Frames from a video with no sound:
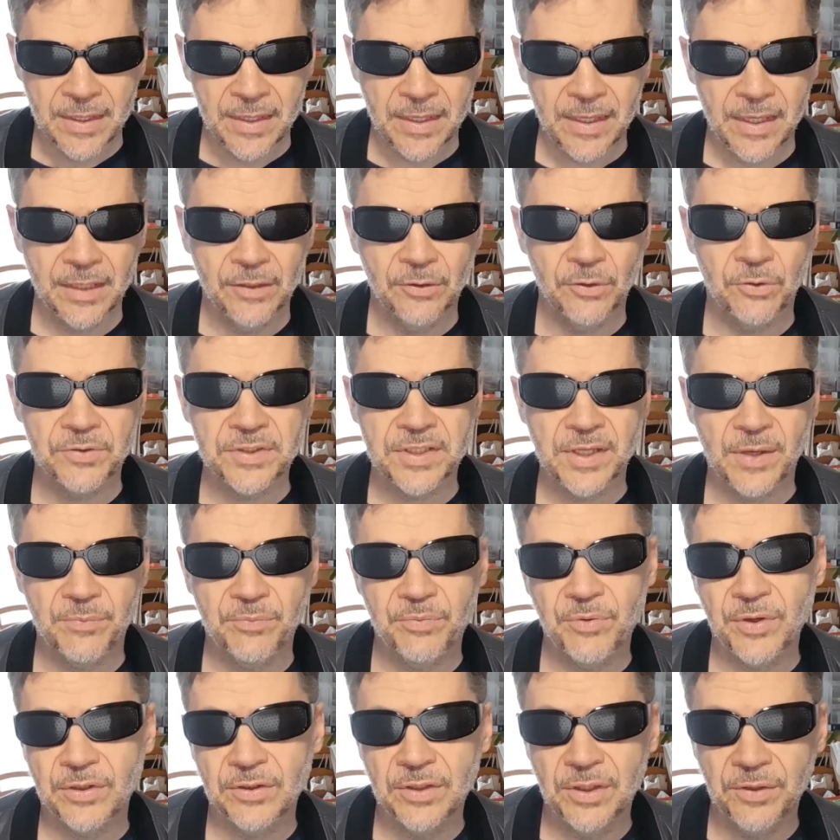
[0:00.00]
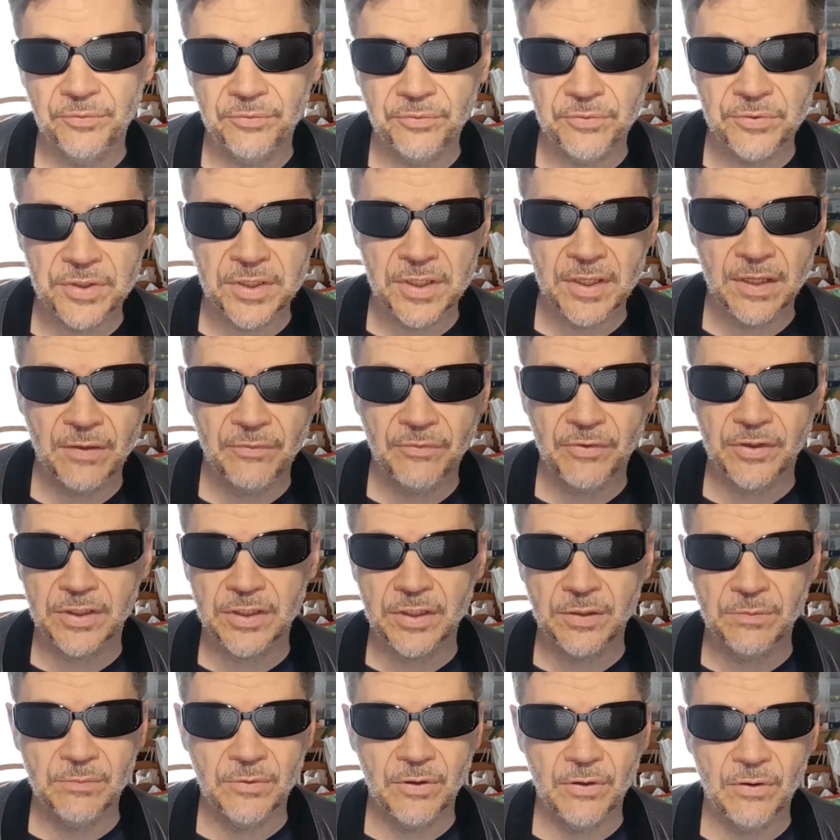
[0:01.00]
Et donc, ça peut être diffusé
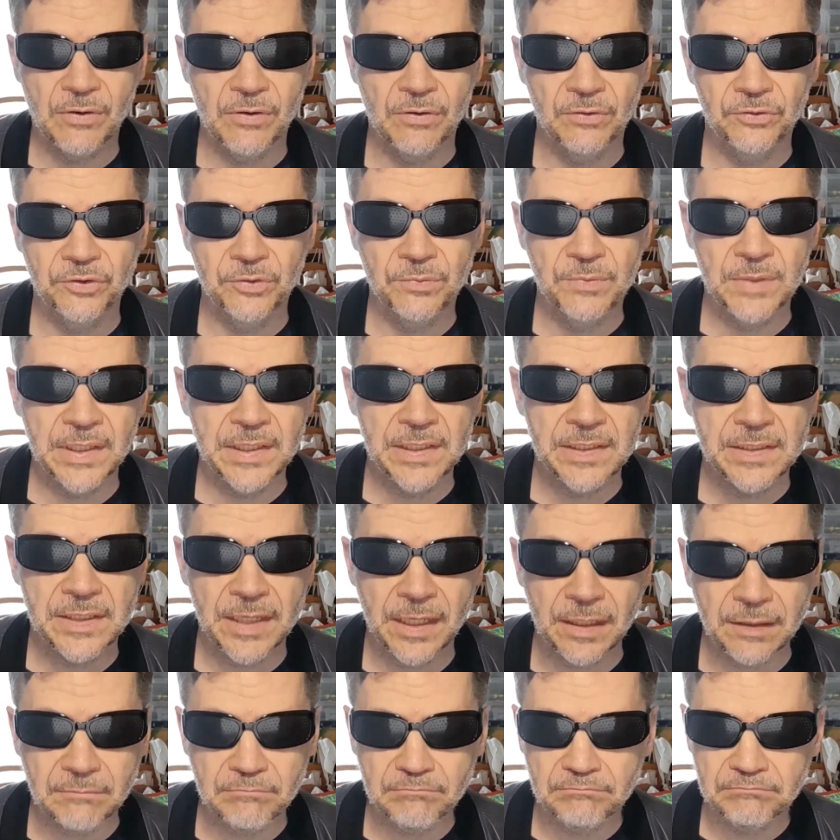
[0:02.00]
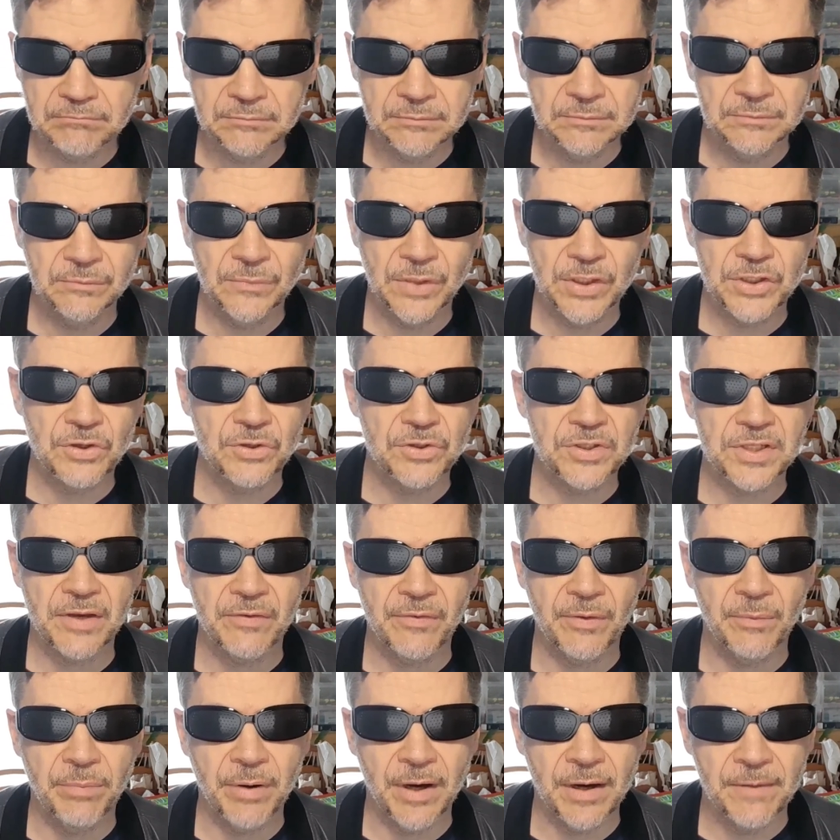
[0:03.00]
effectivement en 2017, mais je ne le
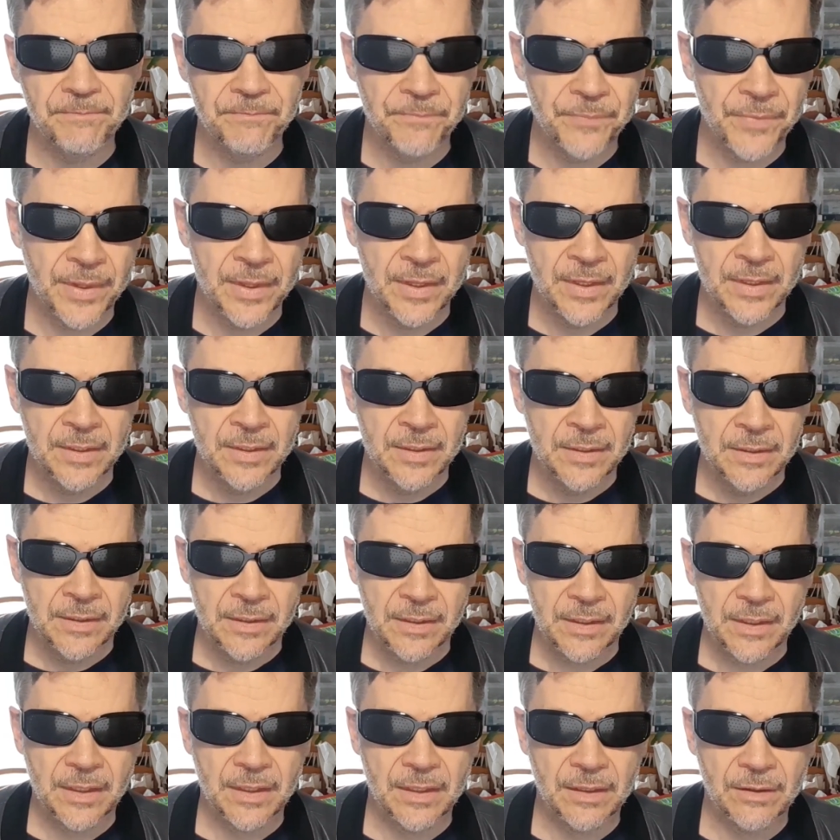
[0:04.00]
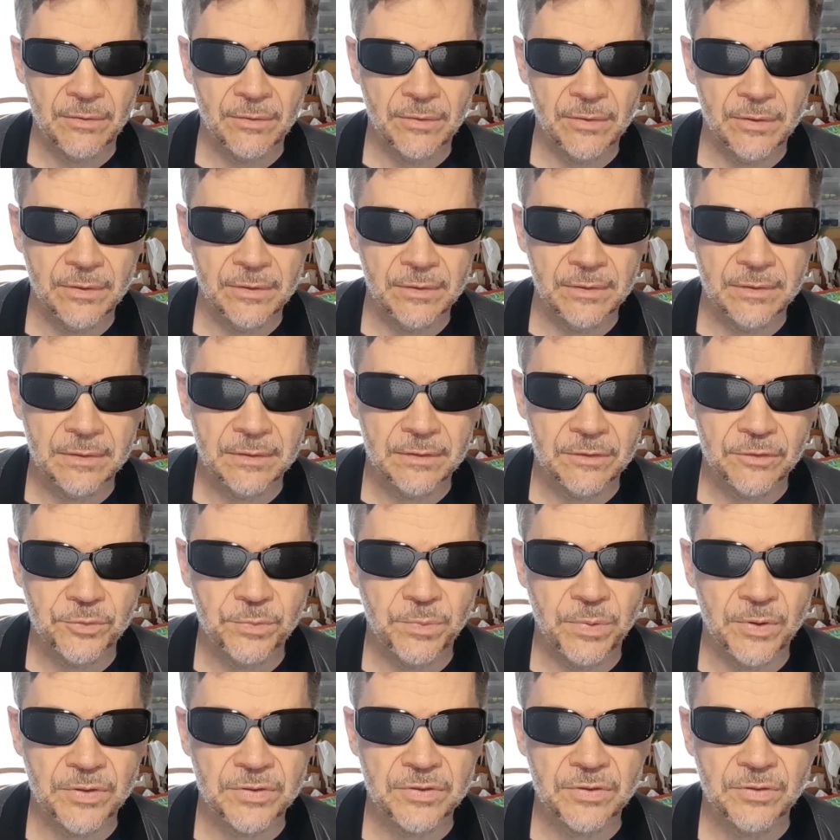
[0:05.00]
savais pas. Et euh, je
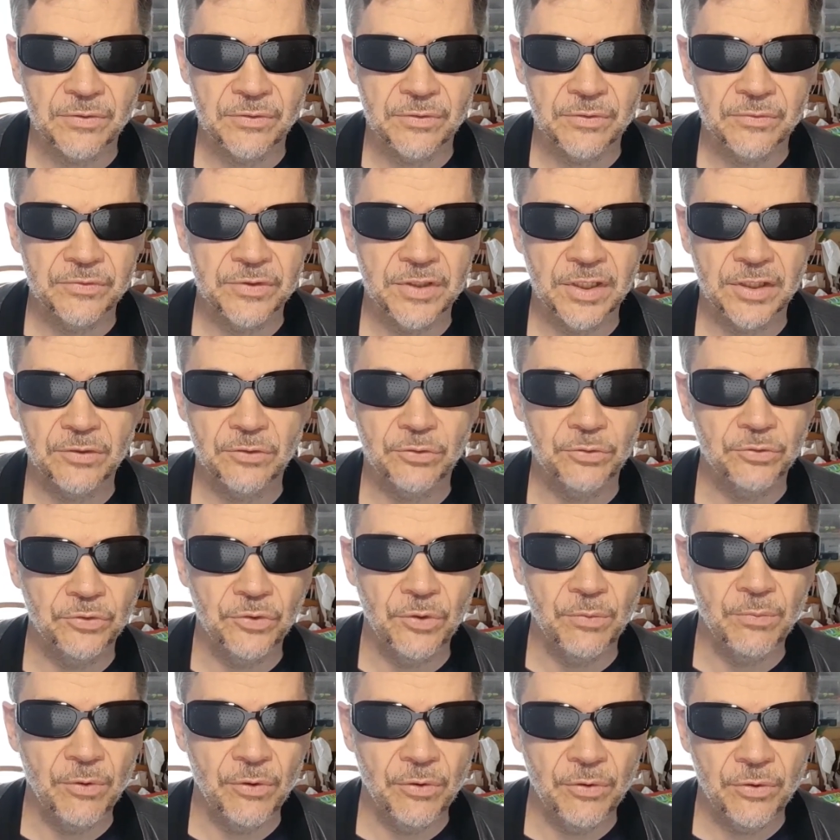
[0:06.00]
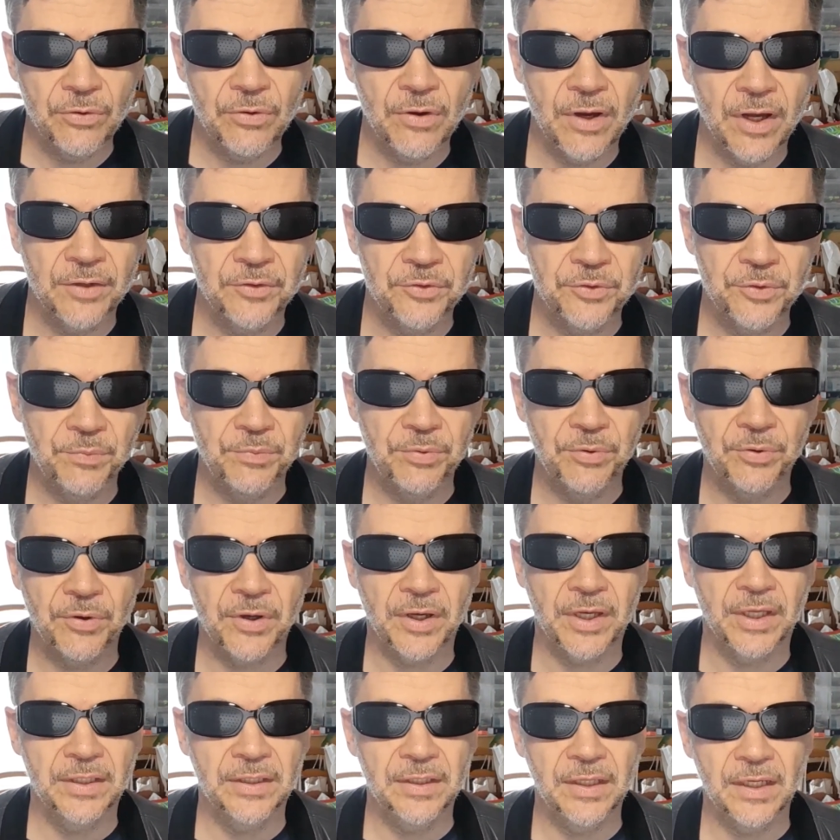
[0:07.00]
pense que vous êtes nombreux à ne plus
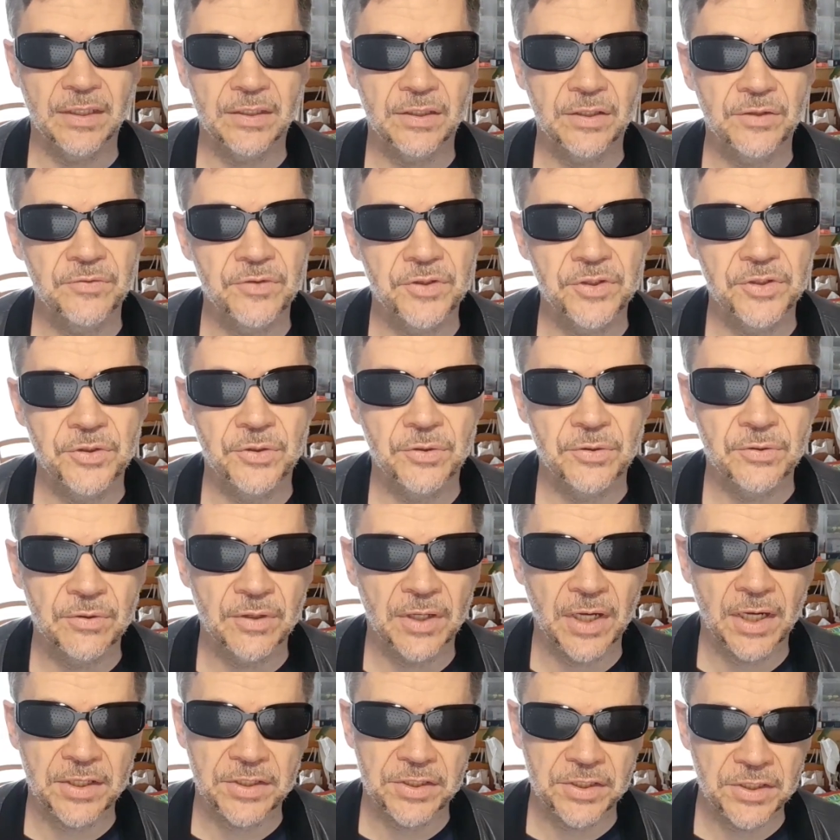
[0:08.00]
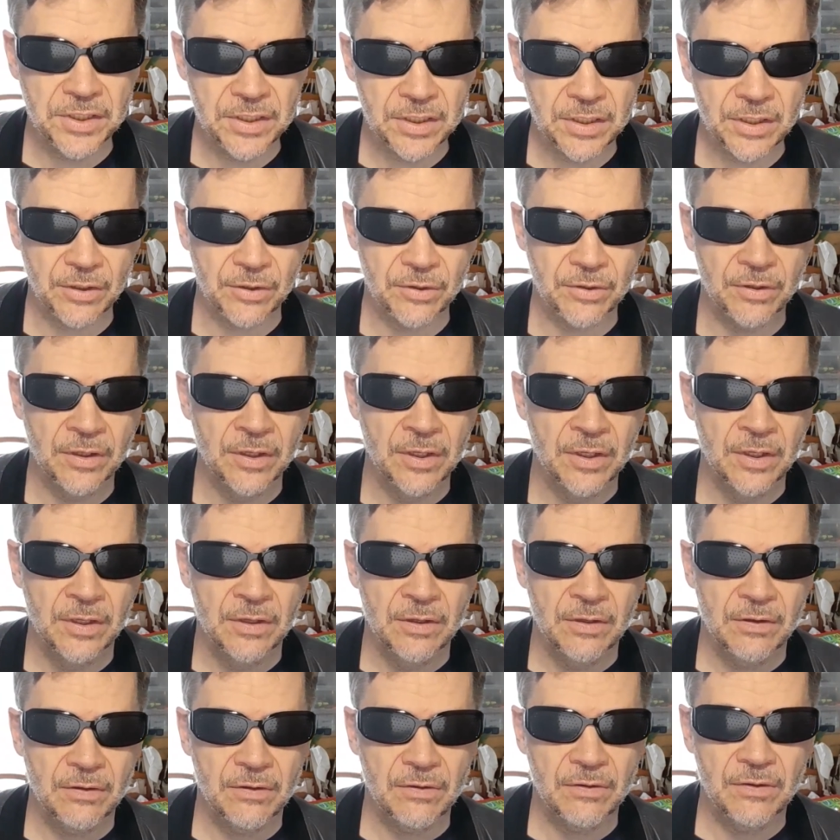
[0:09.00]
regarder la télévision classique,
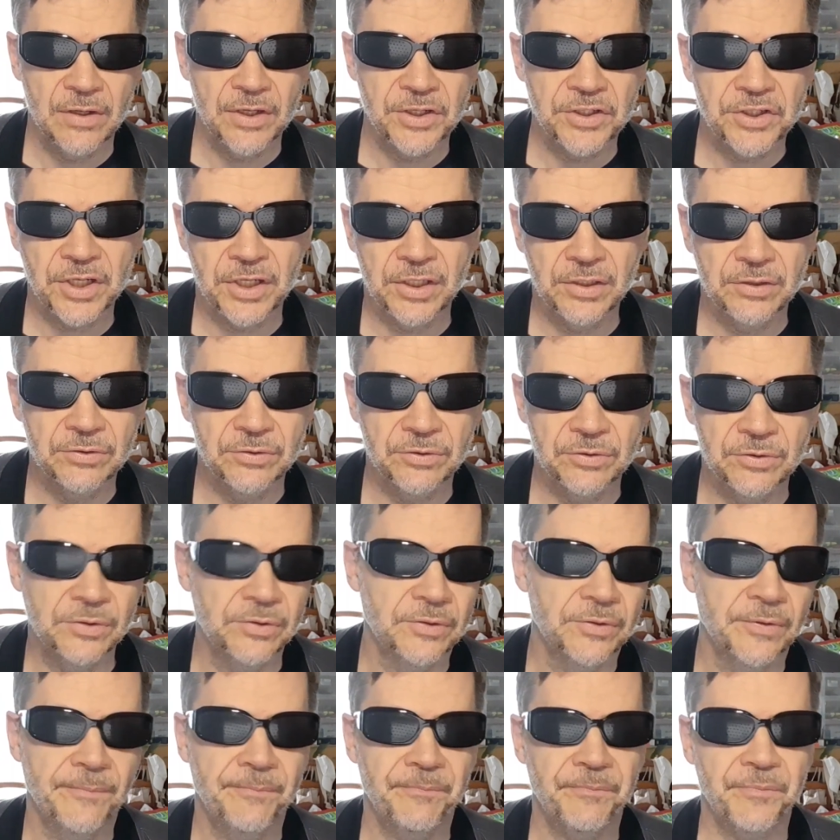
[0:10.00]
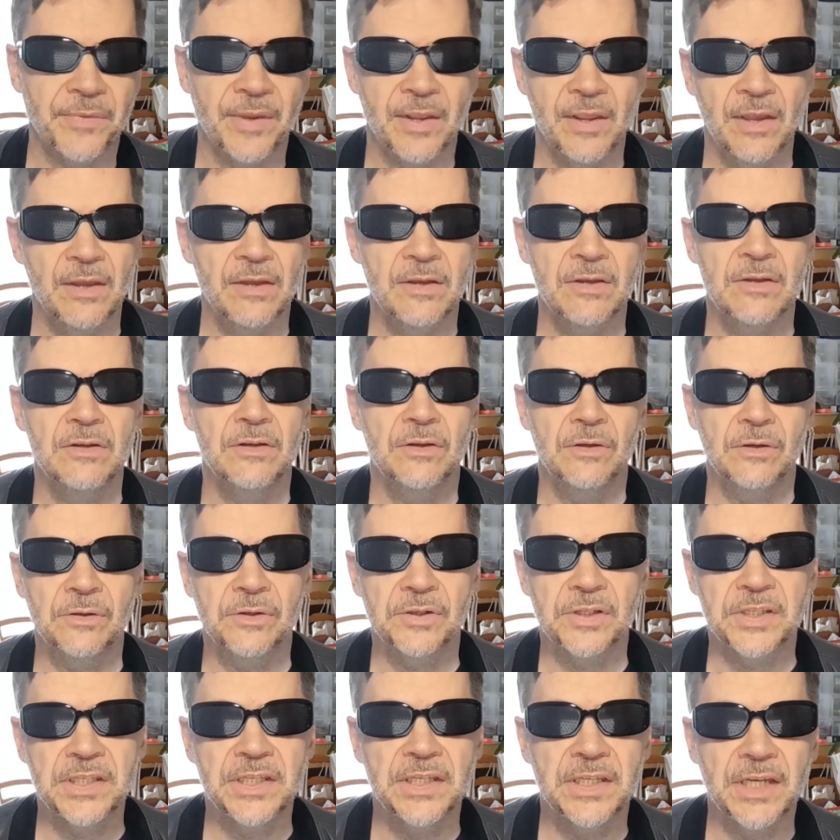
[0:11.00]
euh, les chaînes
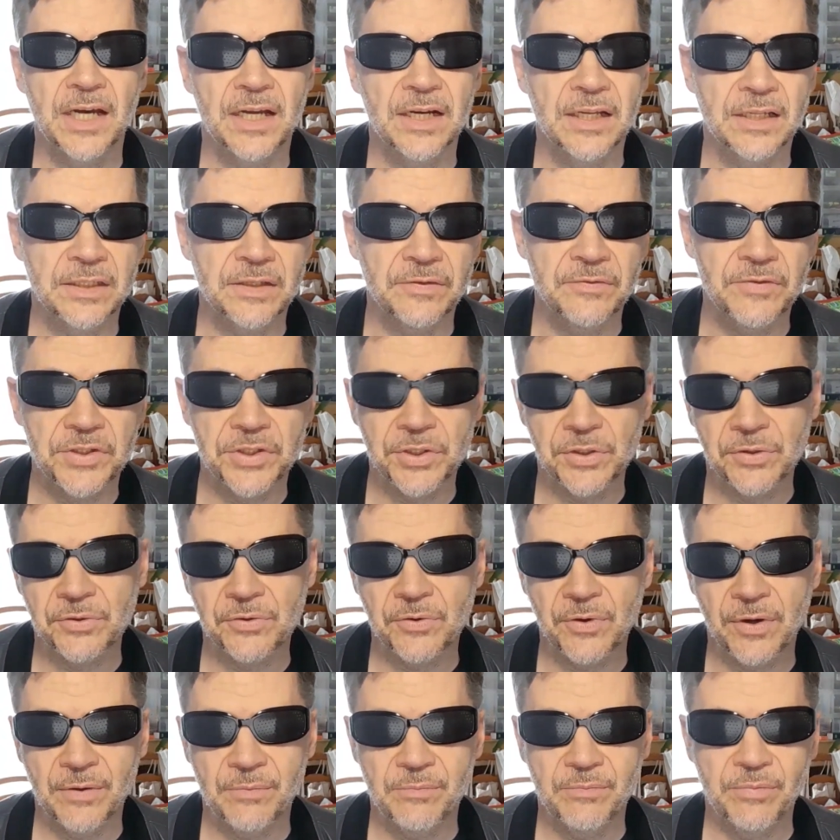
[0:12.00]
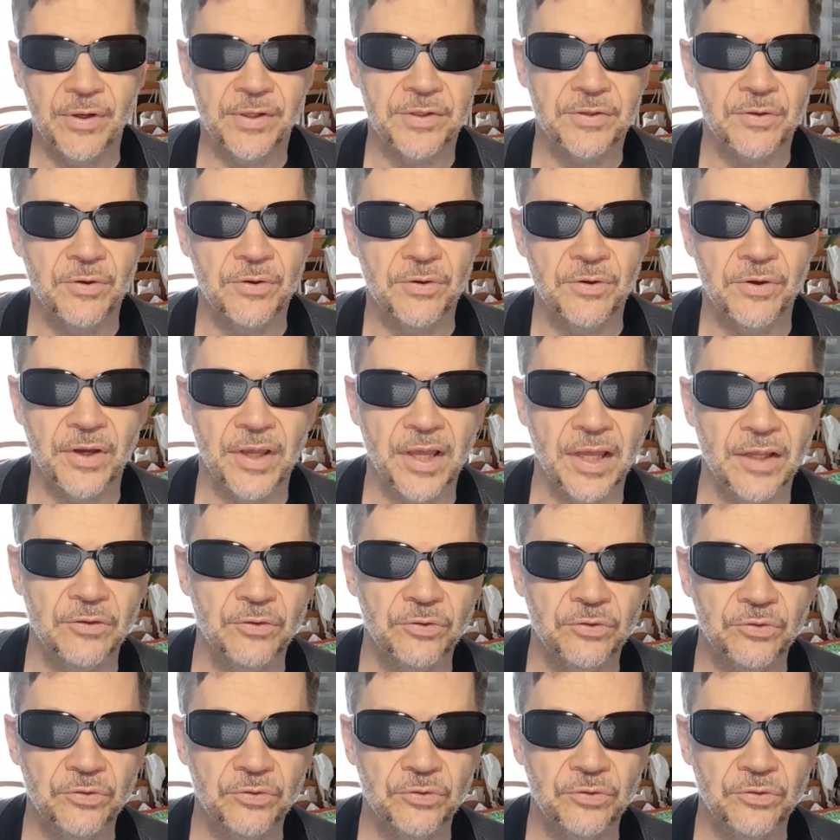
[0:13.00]
qu'il y a à la télévision, quoi, parce qu'on regarde